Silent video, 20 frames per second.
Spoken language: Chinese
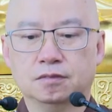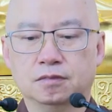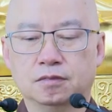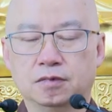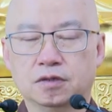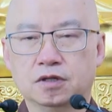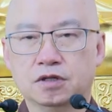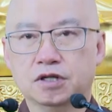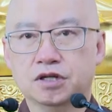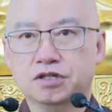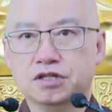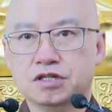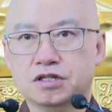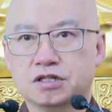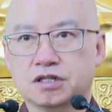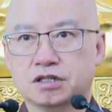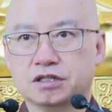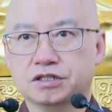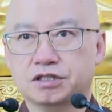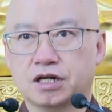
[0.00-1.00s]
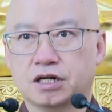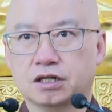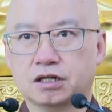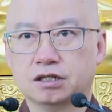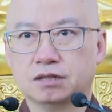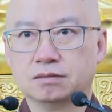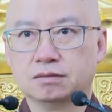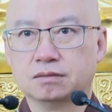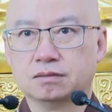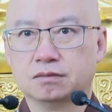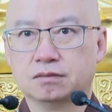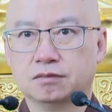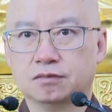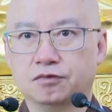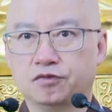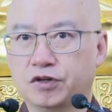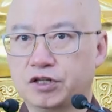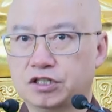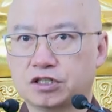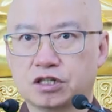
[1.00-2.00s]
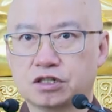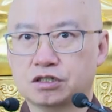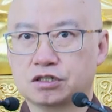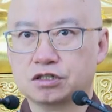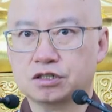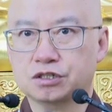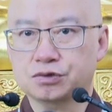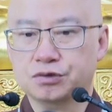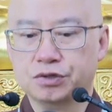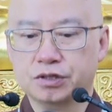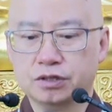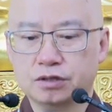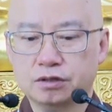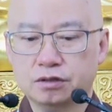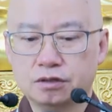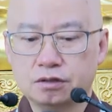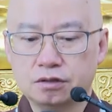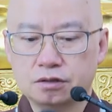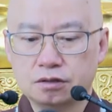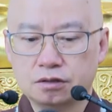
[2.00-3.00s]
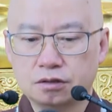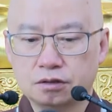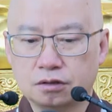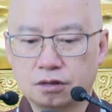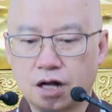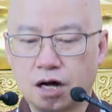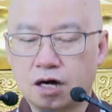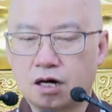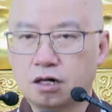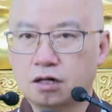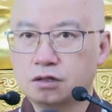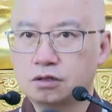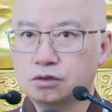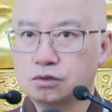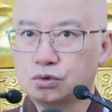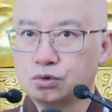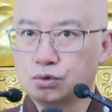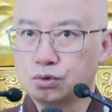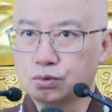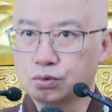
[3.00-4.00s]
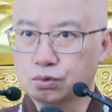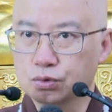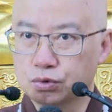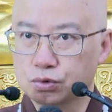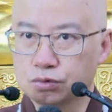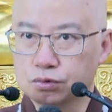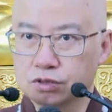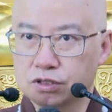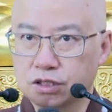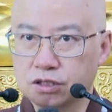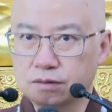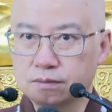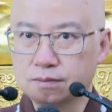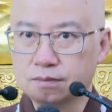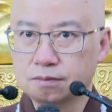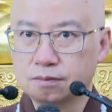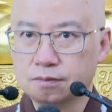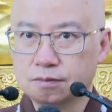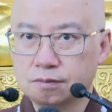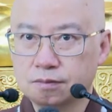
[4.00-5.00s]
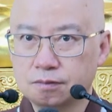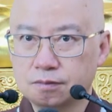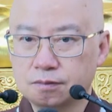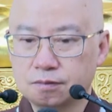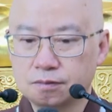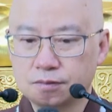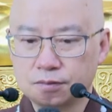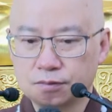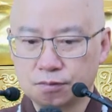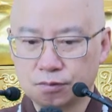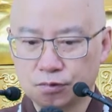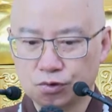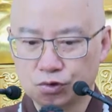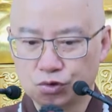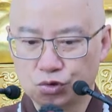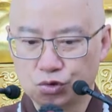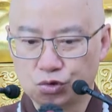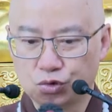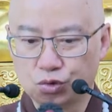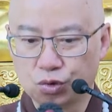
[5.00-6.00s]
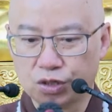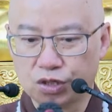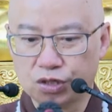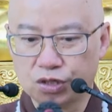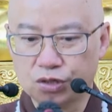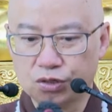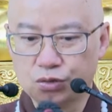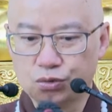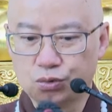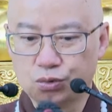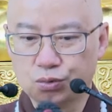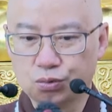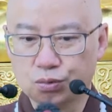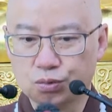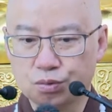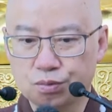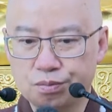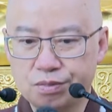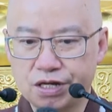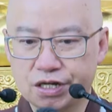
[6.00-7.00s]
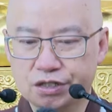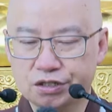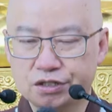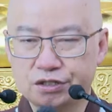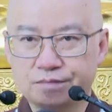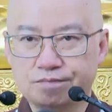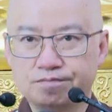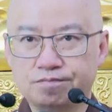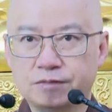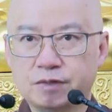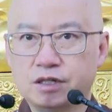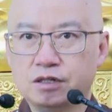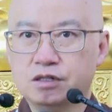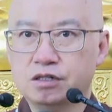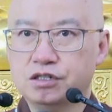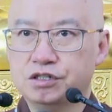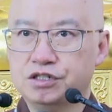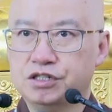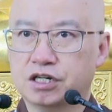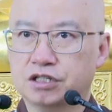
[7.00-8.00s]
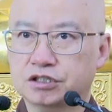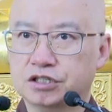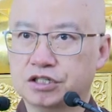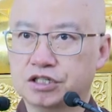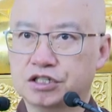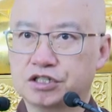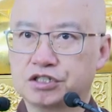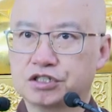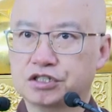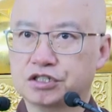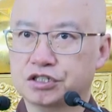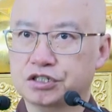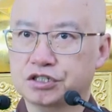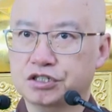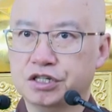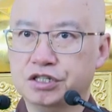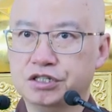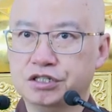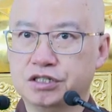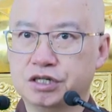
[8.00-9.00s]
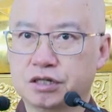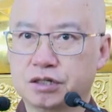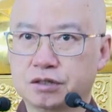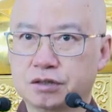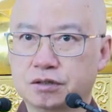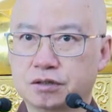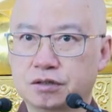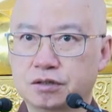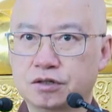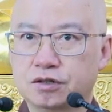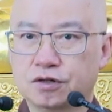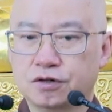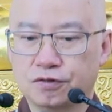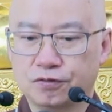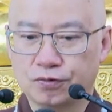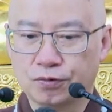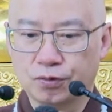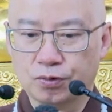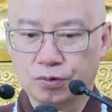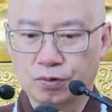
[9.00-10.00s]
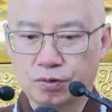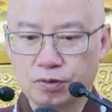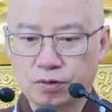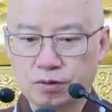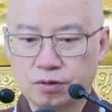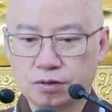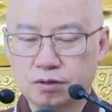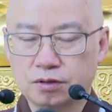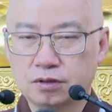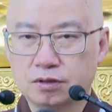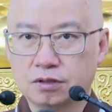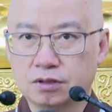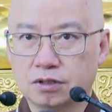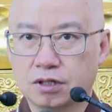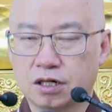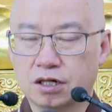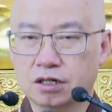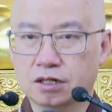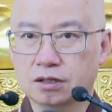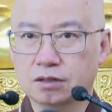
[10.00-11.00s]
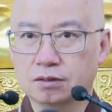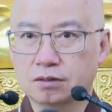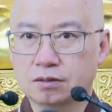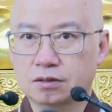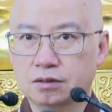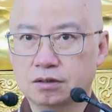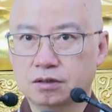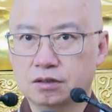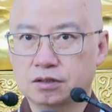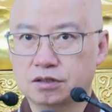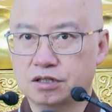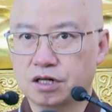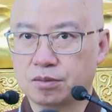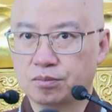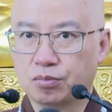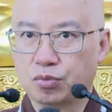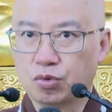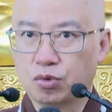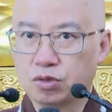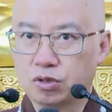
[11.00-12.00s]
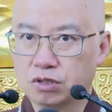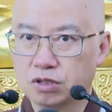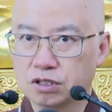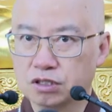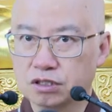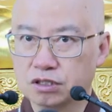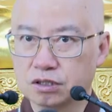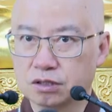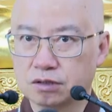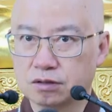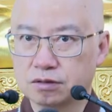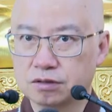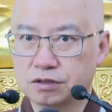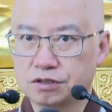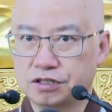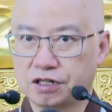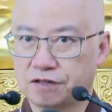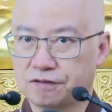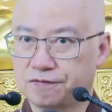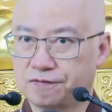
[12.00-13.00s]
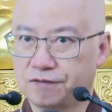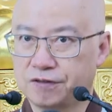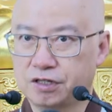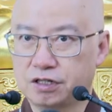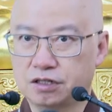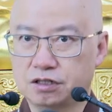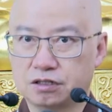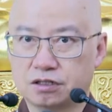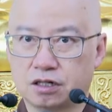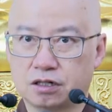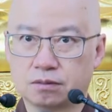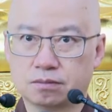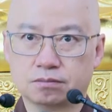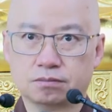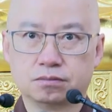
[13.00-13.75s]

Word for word: 楞严经上讲的非常正确：当处出生，随处灭尽。像这些事实真相，佛在。讲般若的时候，讲的非常